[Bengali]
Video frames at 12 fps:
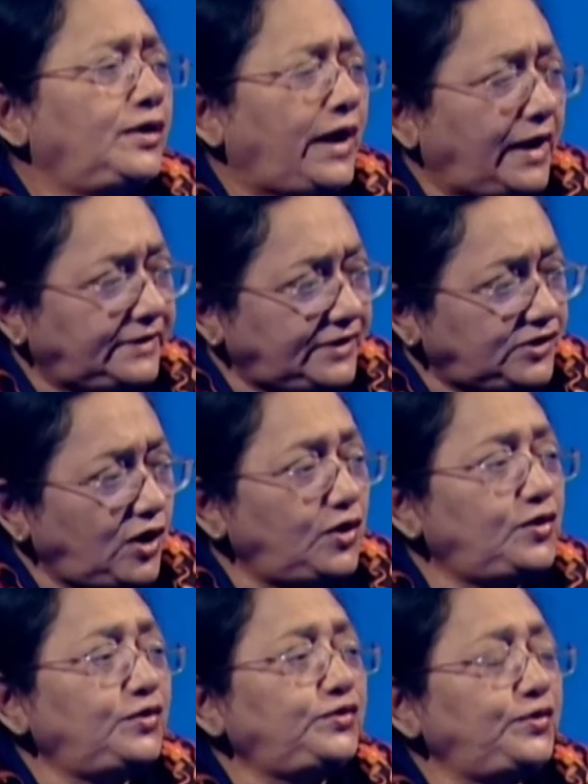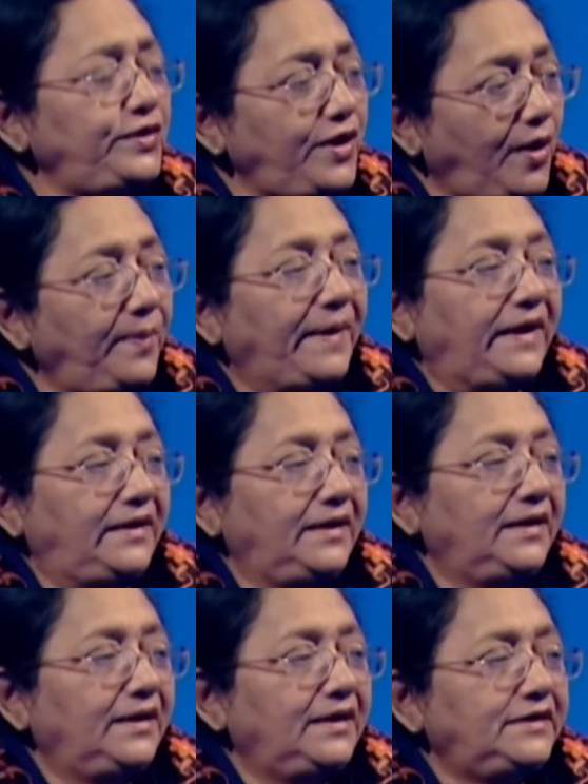একটা সংকট তৈরি হবেই
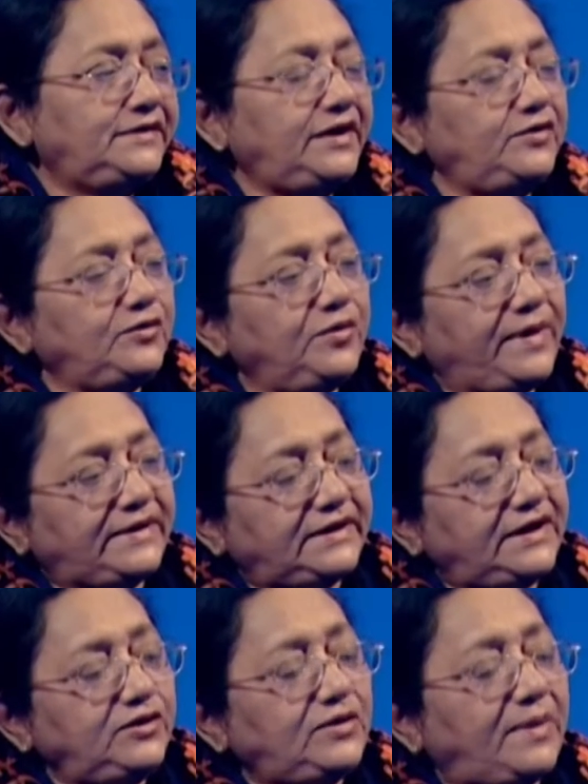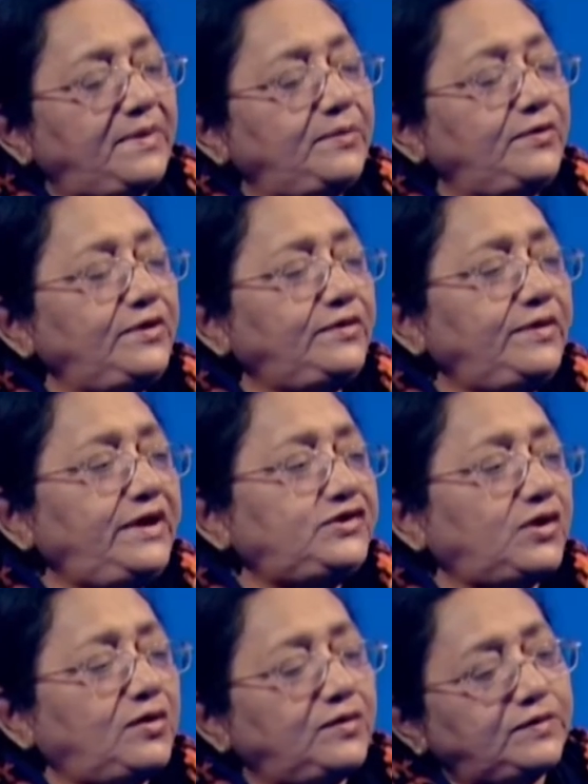সেরকম একটা কিন্তু আমরা মনে করি এই
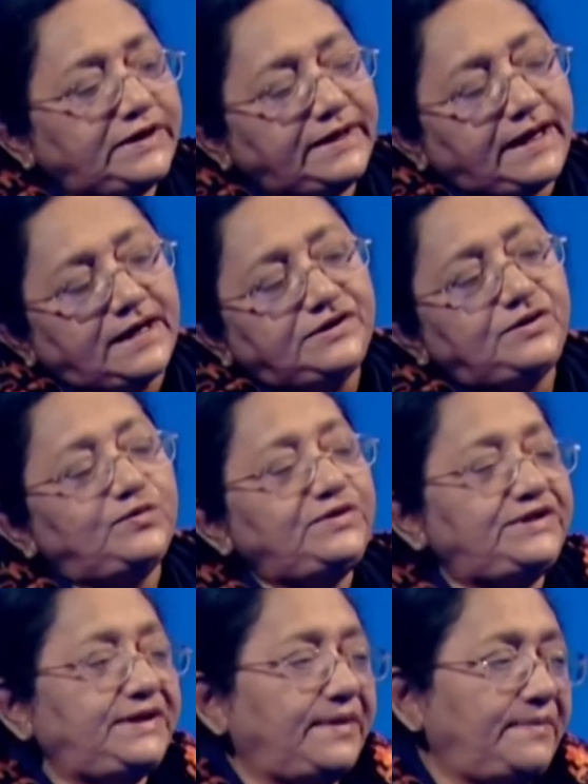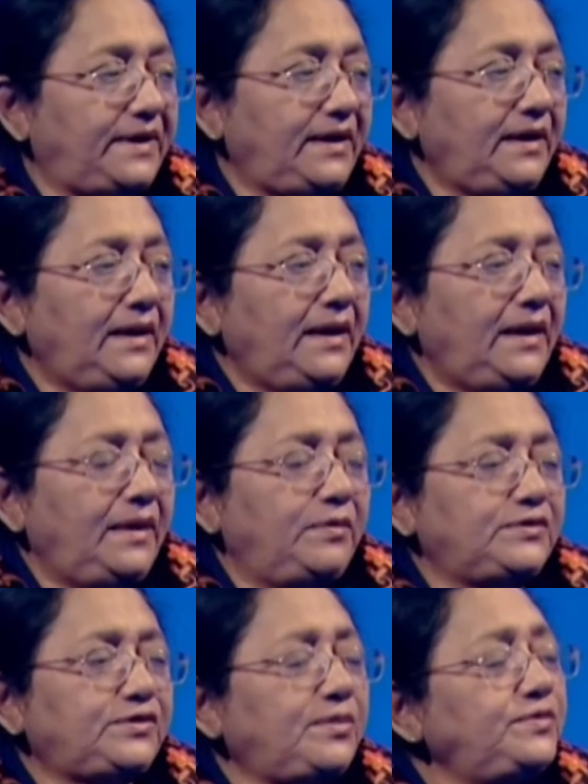সংকটকে কাটিয়ে উঠছি আমরা এবং
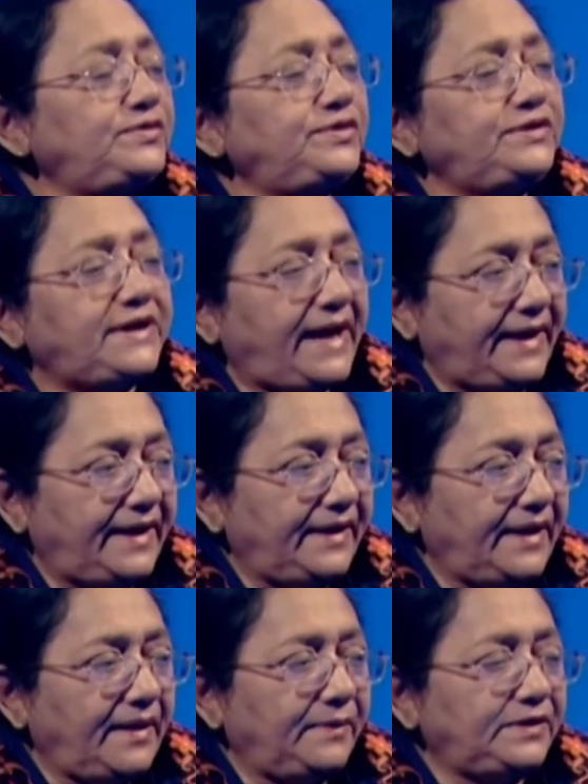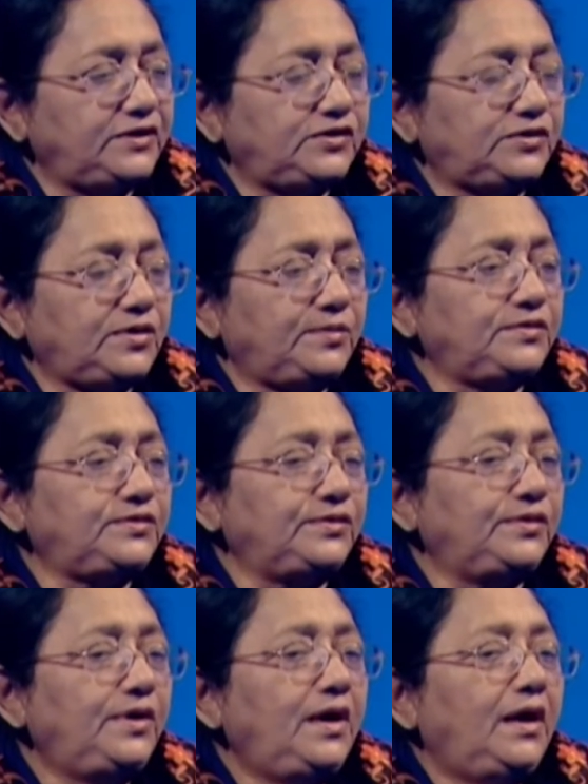সমস্ত জায়গায় আমাদের সমস্ত
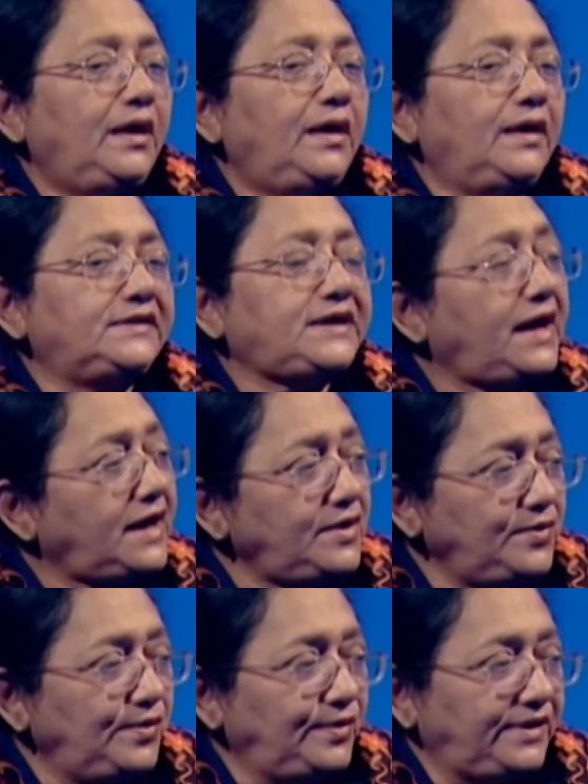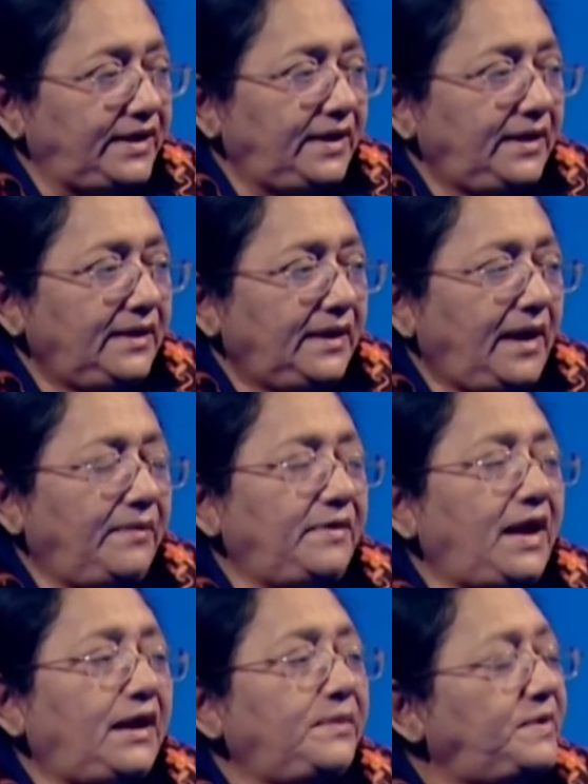শাখাগুলোতে আমরা
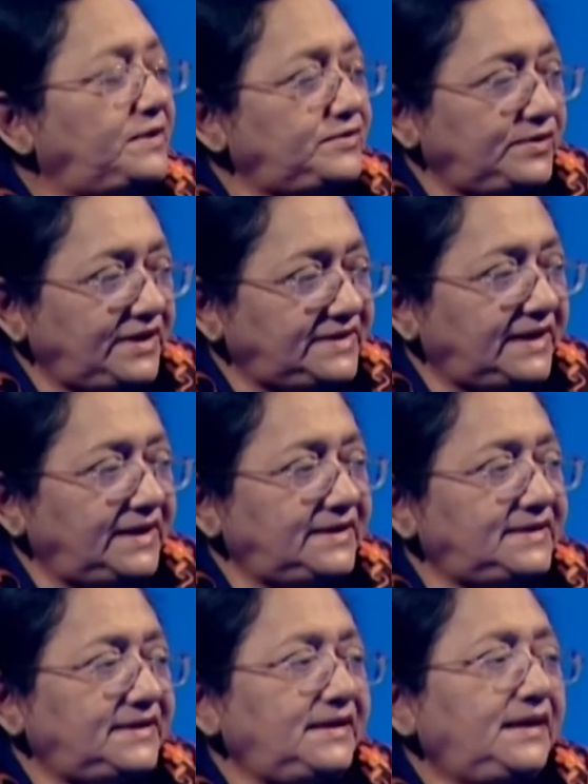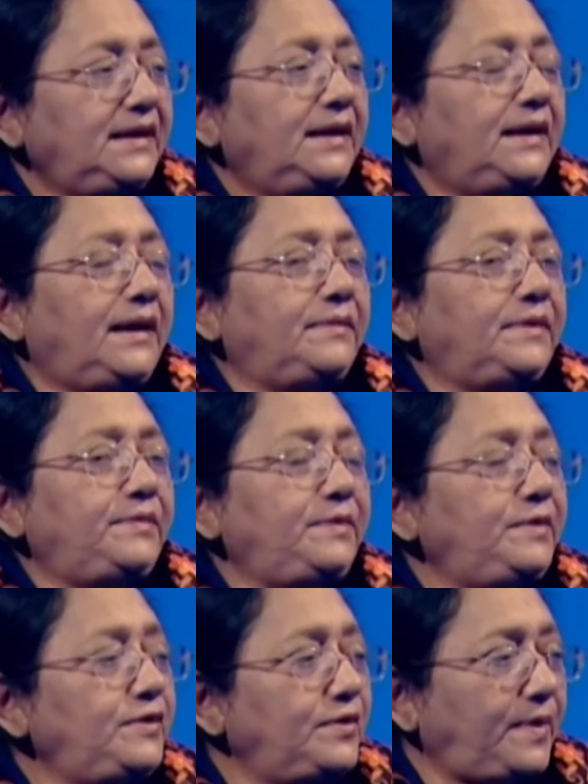আলাপ আলোচনা চালাচ্ছি আমরা
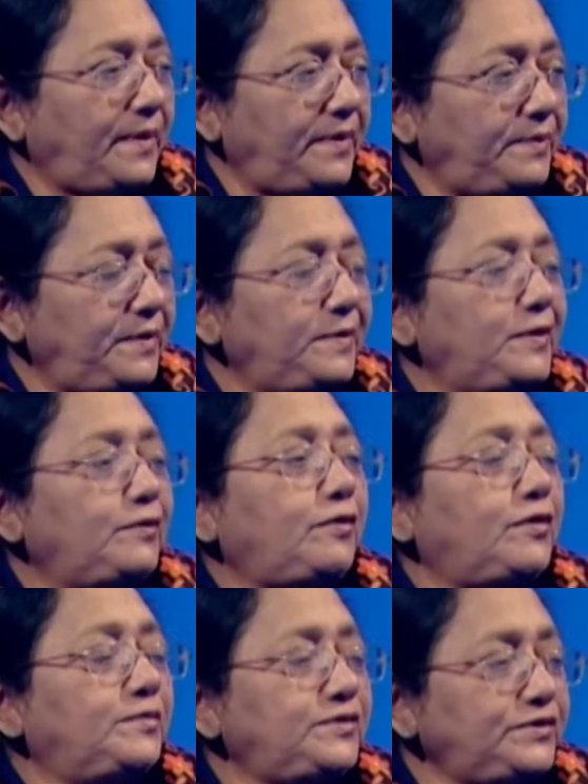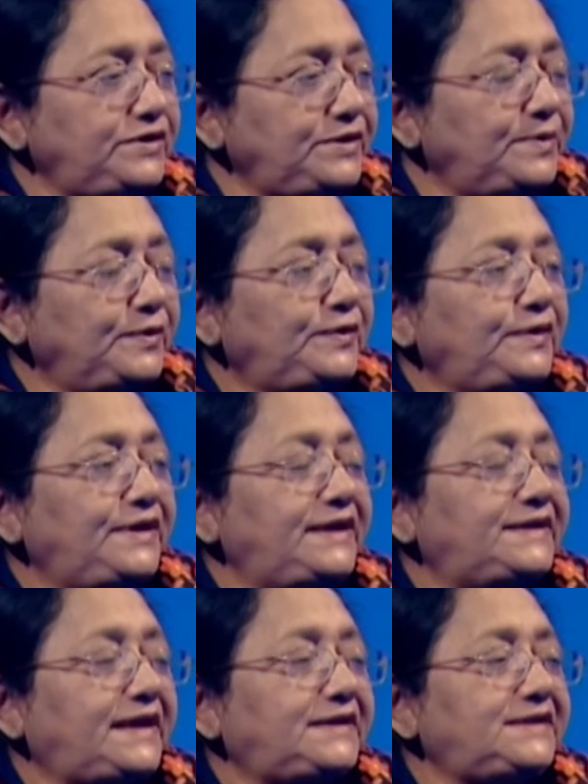বিভিন্নভাবে বিভিন্ন কর্মসূচির মধ্য দিয়ে
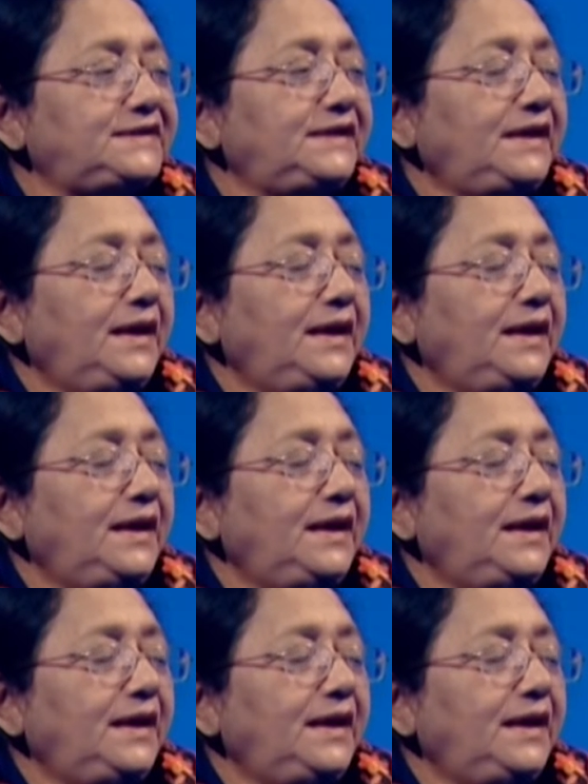যাচ্ছি